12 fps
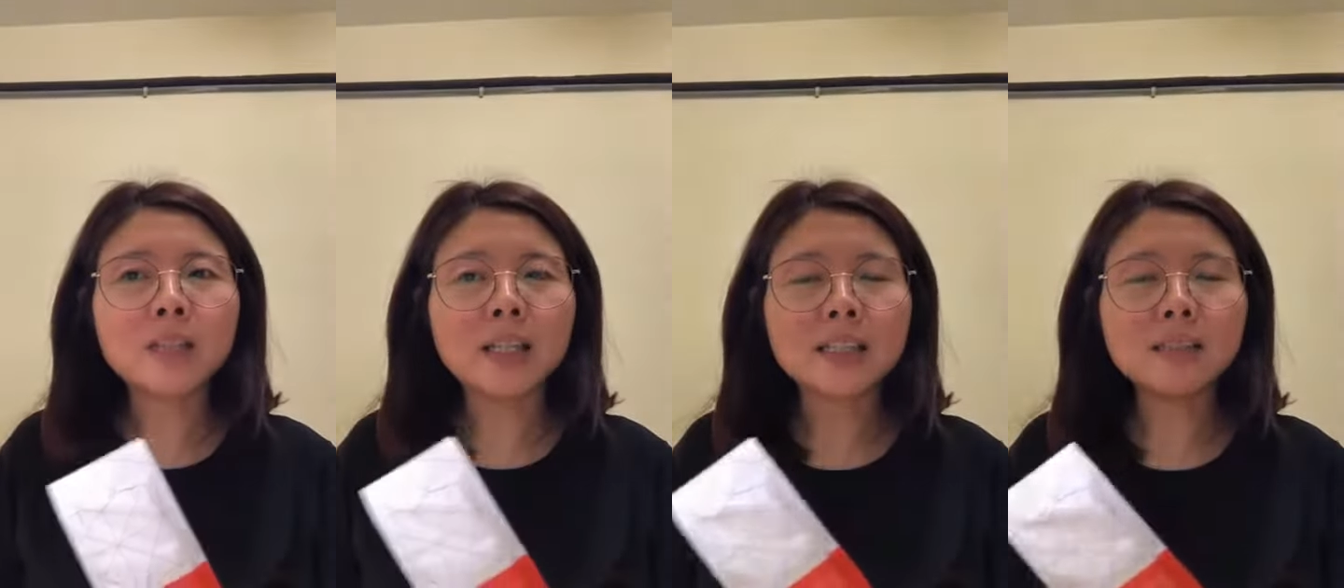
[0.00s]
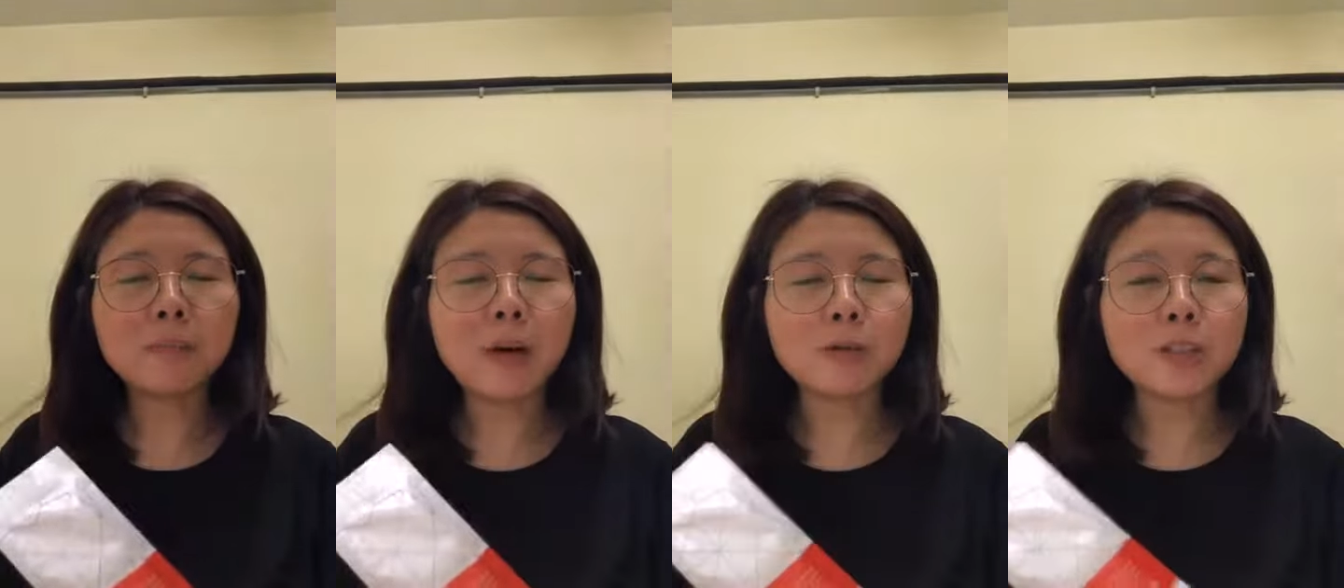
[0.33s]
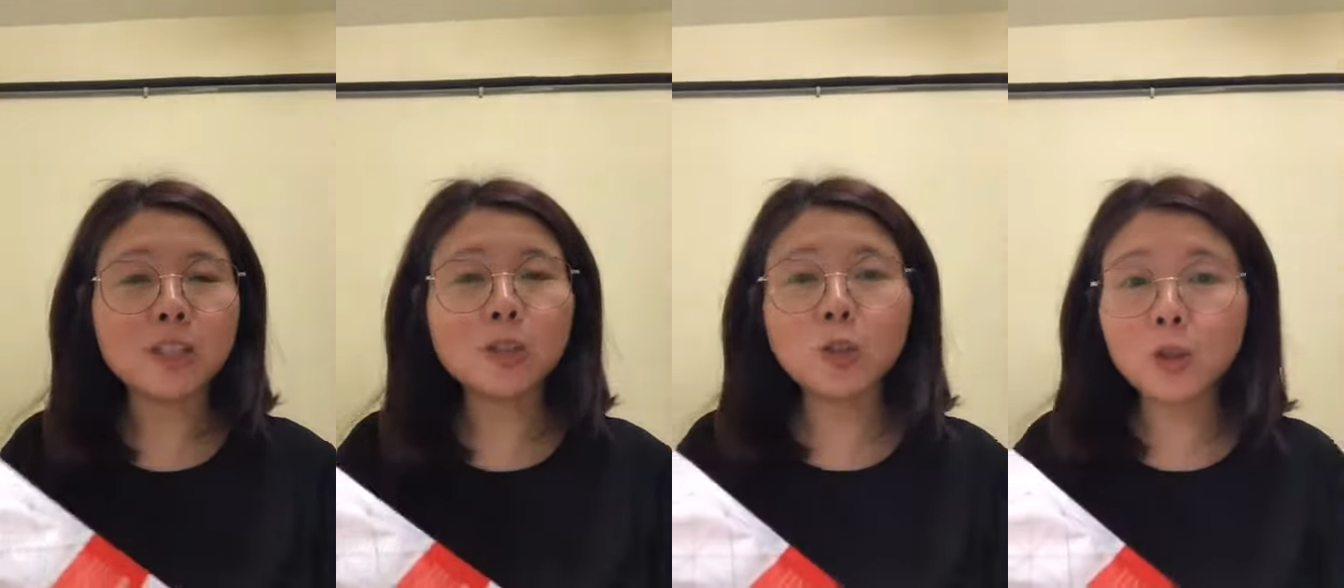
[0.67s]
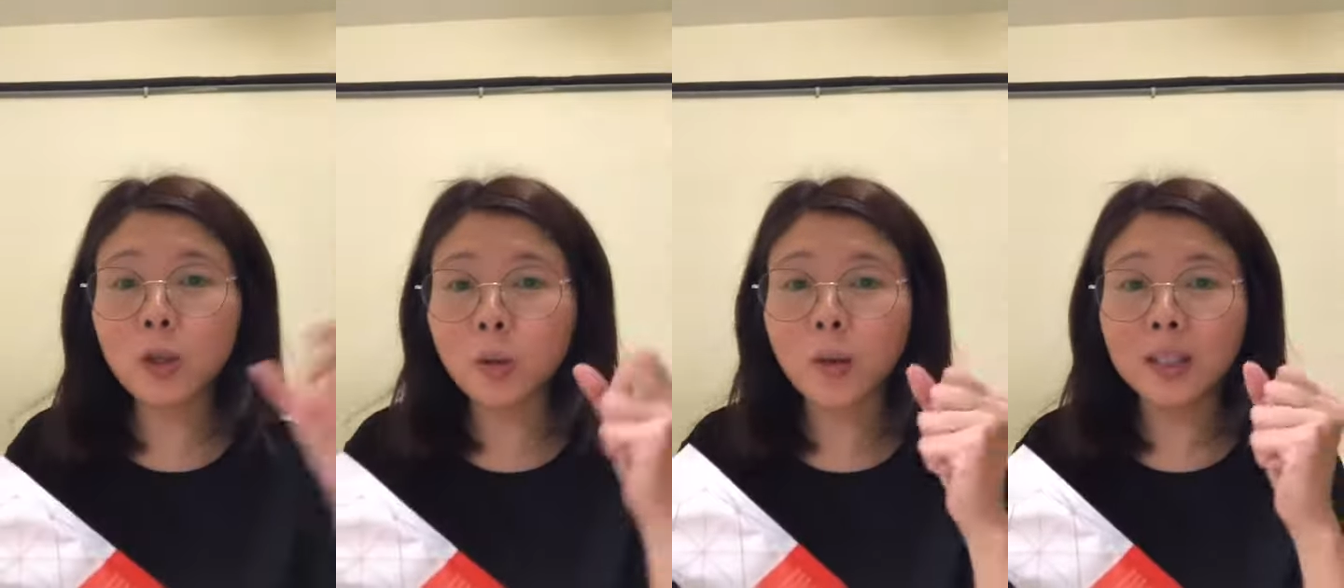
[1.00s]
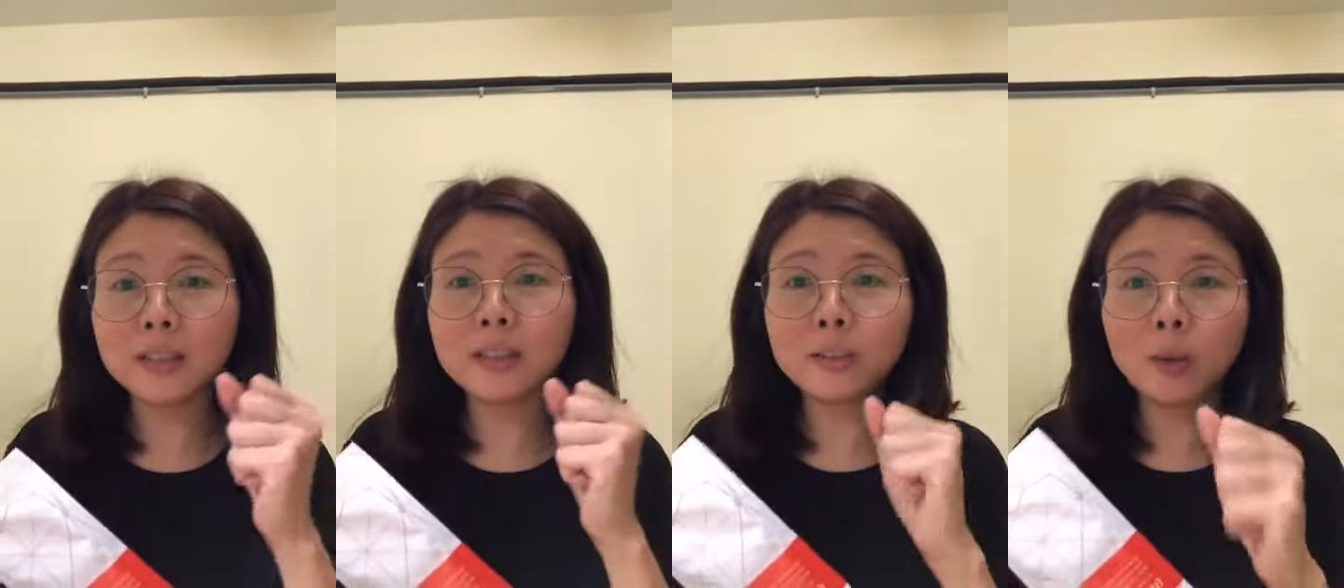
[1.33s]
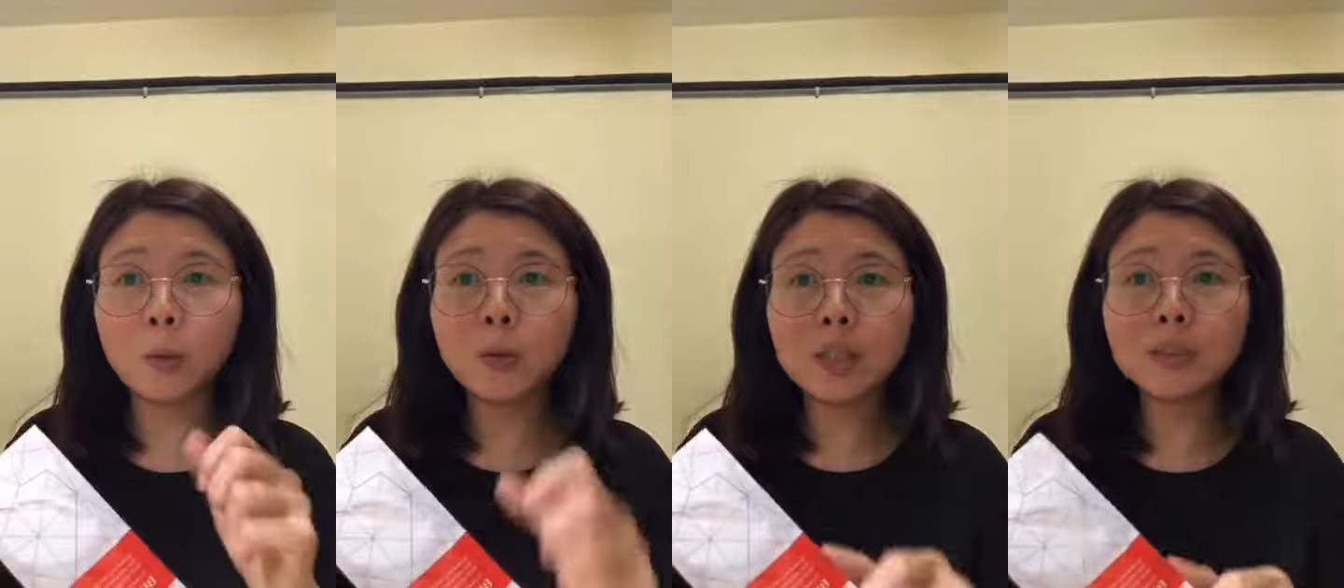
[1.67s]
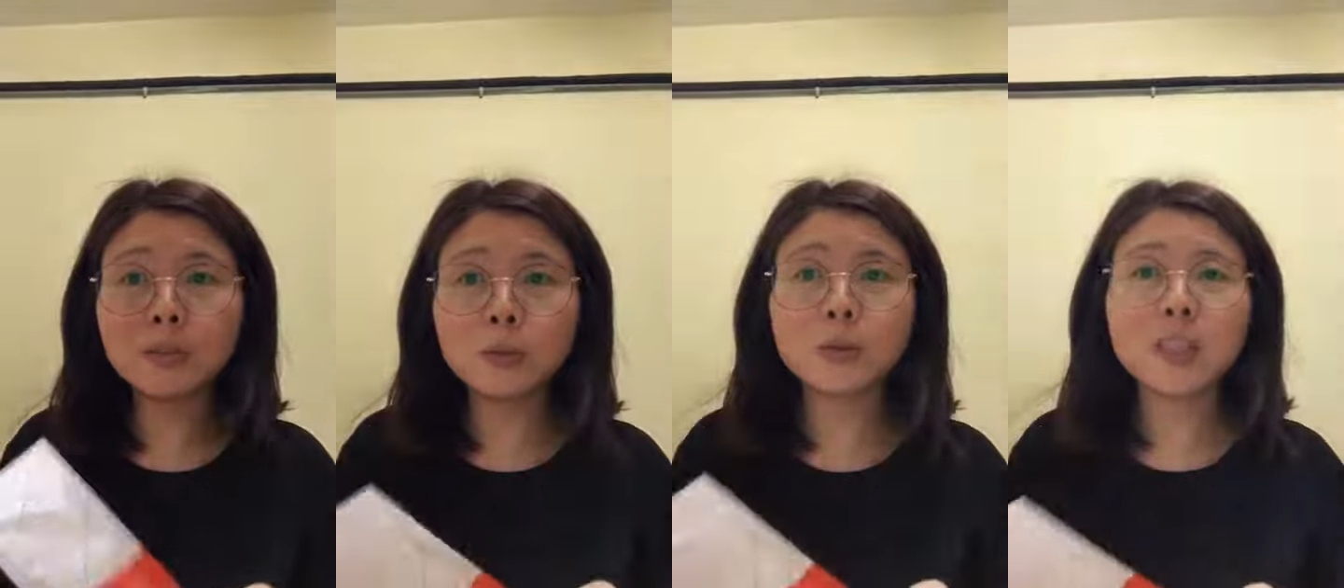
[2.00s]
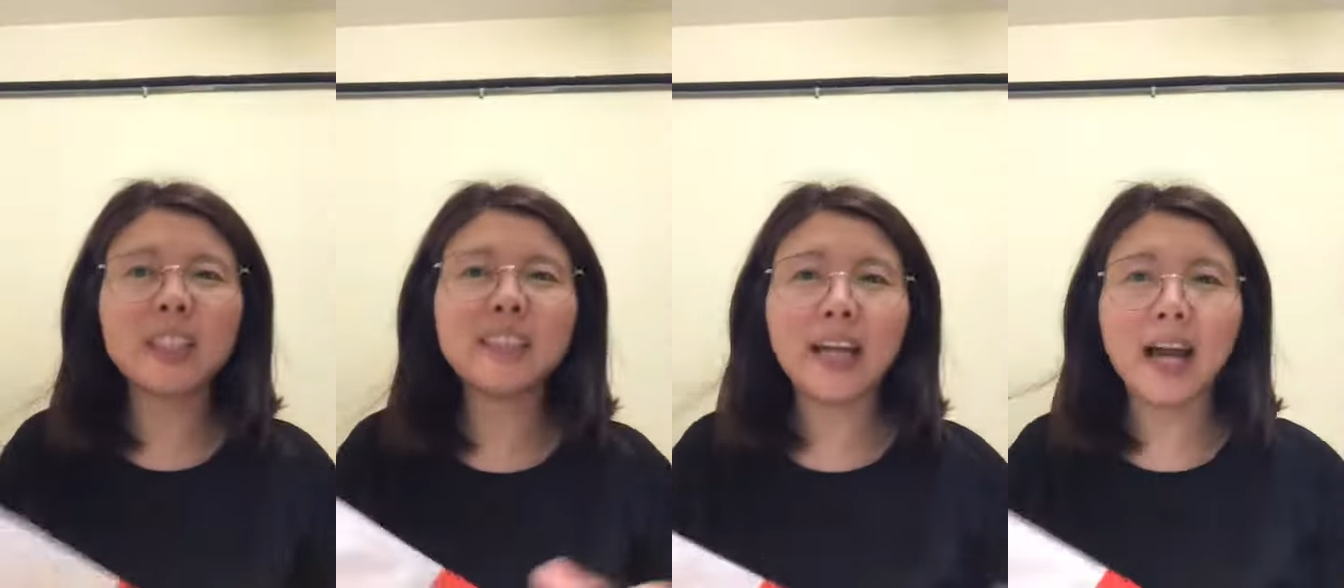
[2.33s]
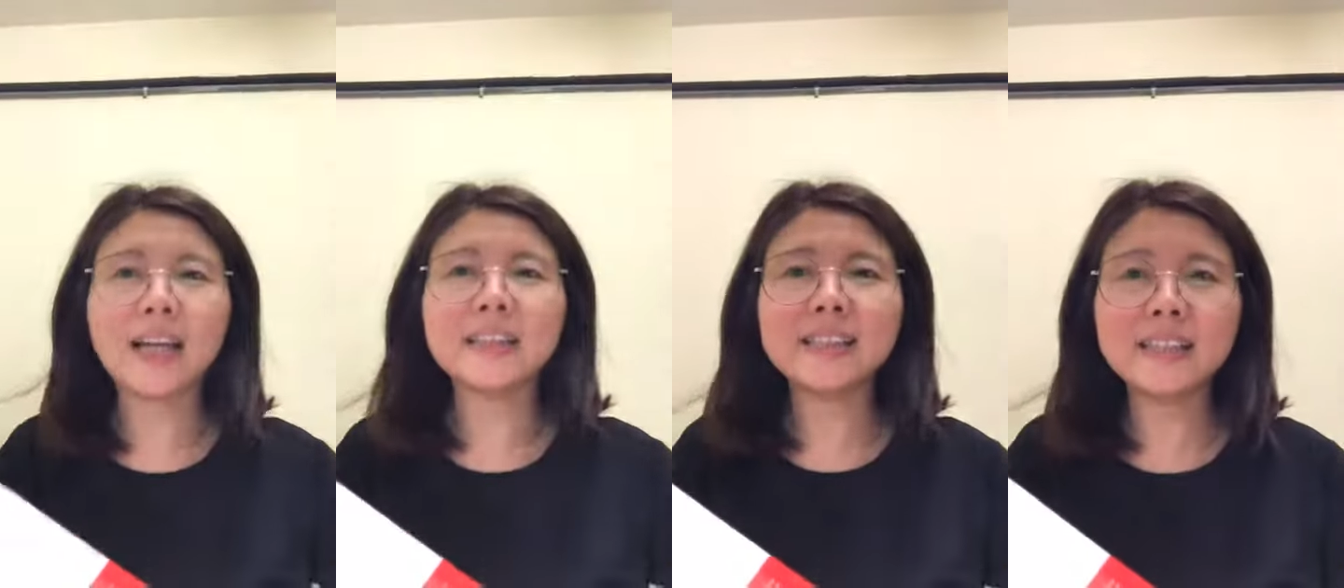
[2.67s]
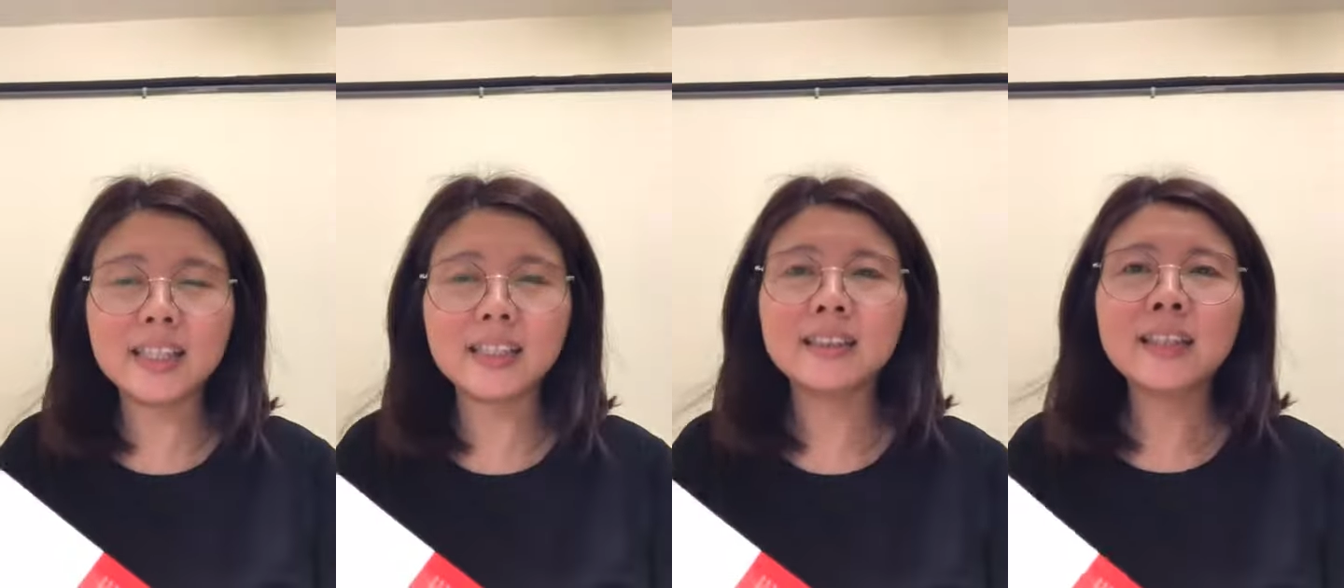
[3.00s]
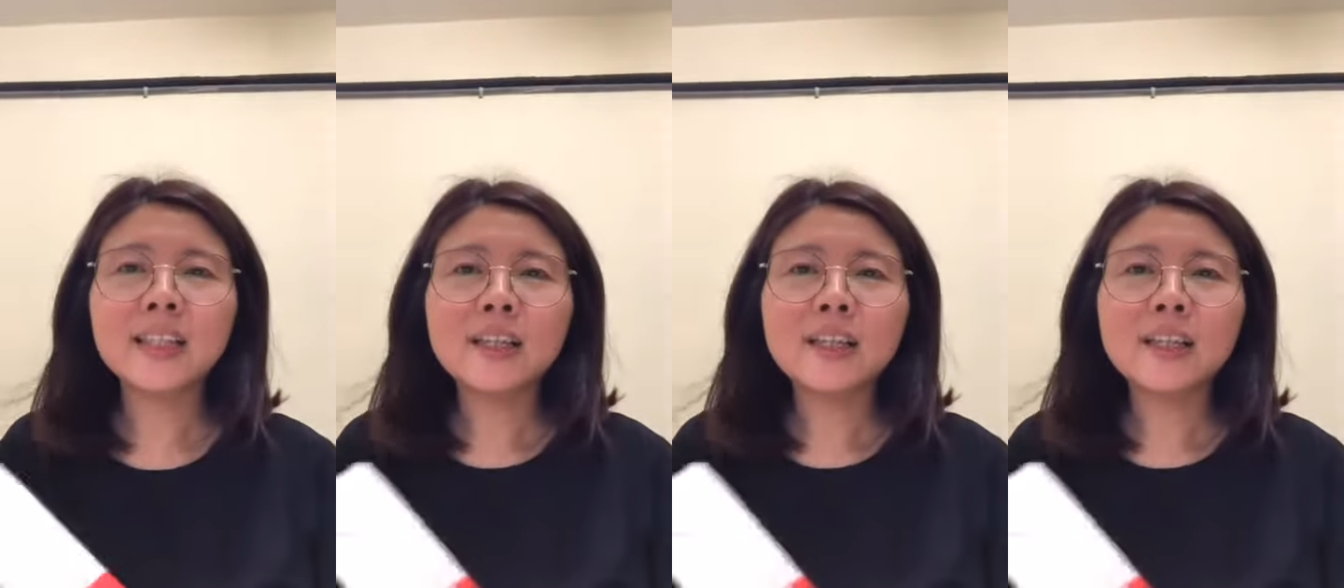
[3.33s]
它是保持血管的柔韧度跟弹性，